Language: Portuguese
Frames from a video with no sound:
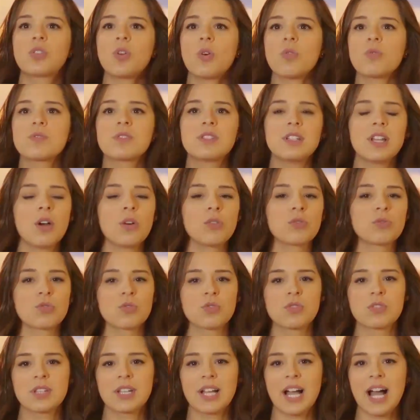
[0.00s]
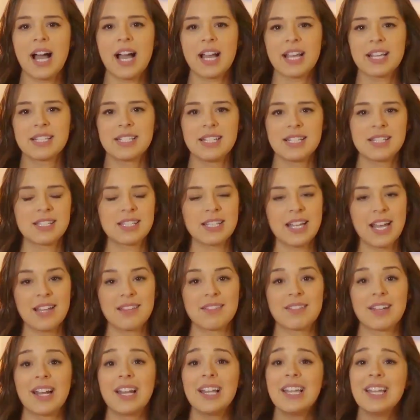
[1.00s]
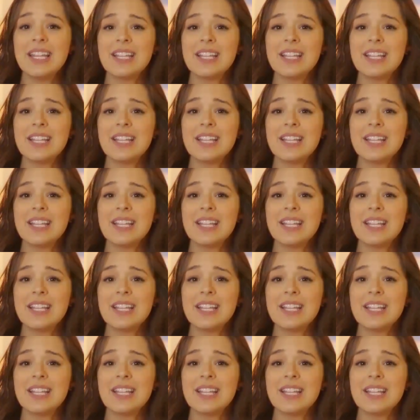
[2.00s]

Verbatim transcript: tons neutros, caques, etc.